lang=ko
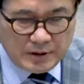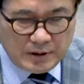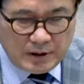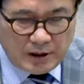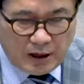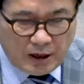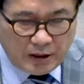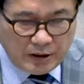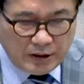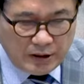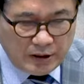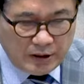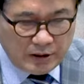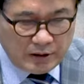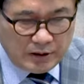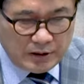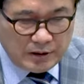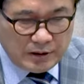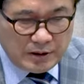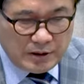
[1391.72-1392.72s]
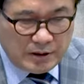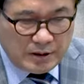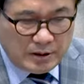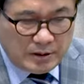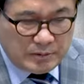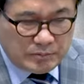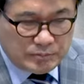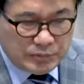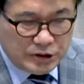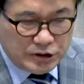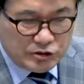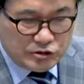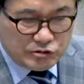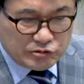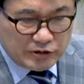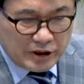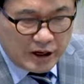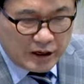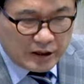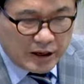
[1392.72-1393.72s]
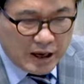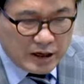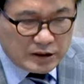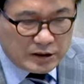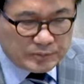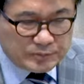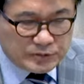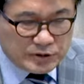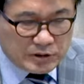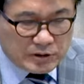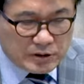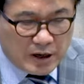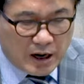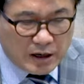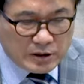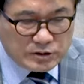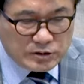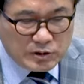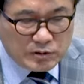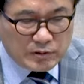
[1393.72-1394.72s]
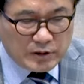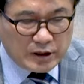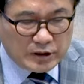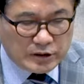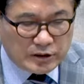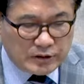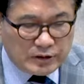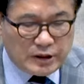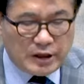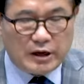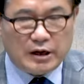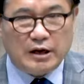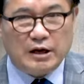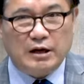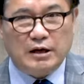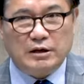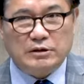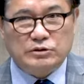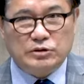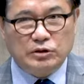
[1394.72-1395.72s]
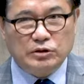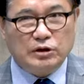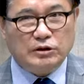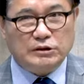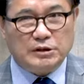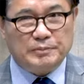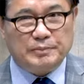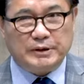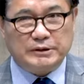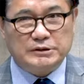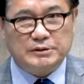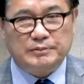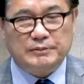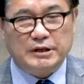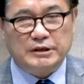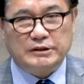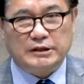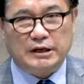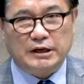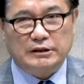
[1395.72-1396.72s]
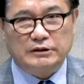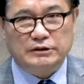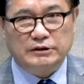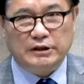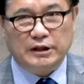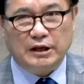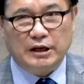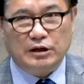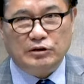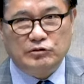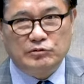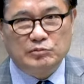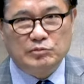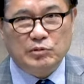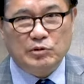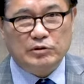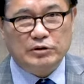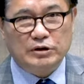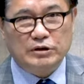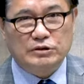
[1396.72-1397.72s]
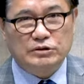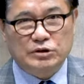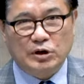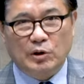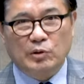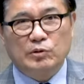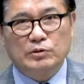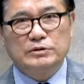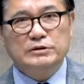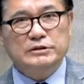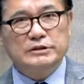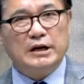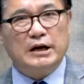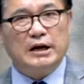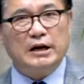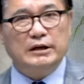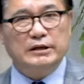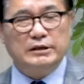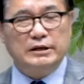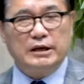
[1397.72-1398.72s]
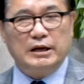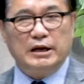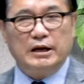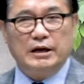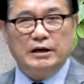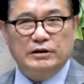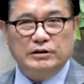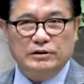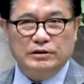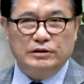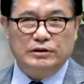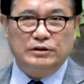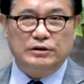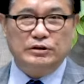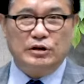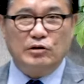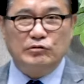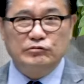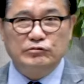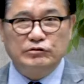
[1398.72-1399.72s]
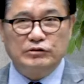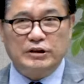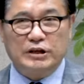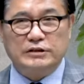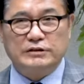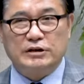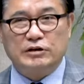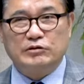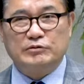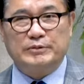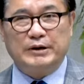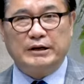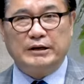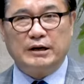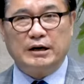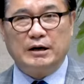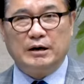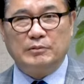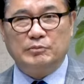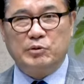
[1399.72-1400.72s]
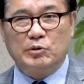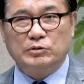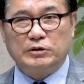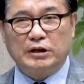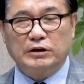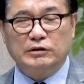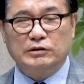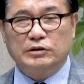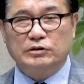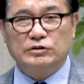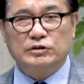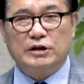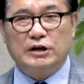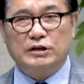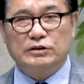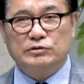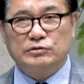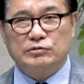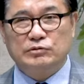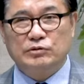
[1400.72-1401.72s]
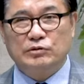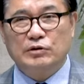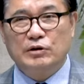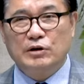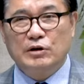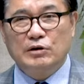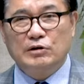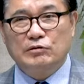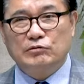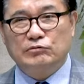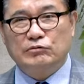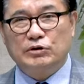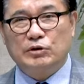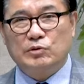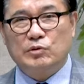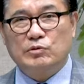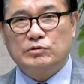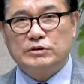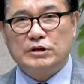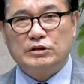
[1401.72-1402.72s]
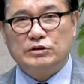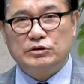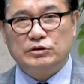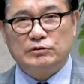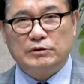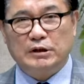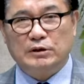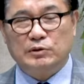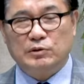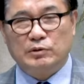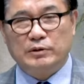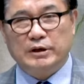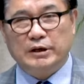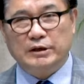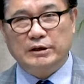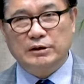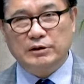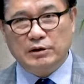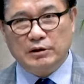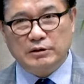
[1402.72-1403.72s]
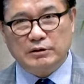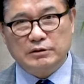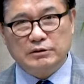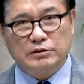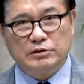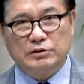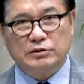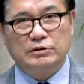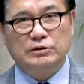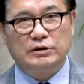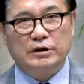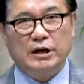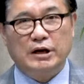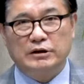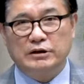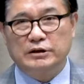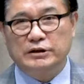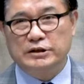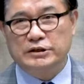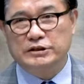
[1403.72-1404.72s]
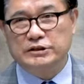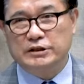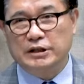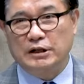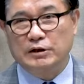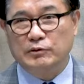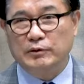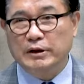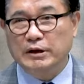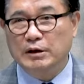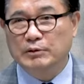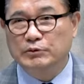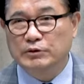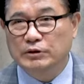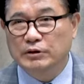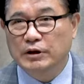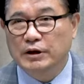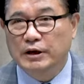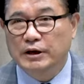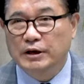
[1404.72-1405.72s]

아니 민중의 계급적 각성과 연대가 전혀 뒷받침되지 않았는데 윤봉길 저 혼자 이게 그 영웅이 되자고 말이야 폭탄을 던져가지고 우리 공산주의 활동에 이런 그 해를 끼치다니 왜냐하면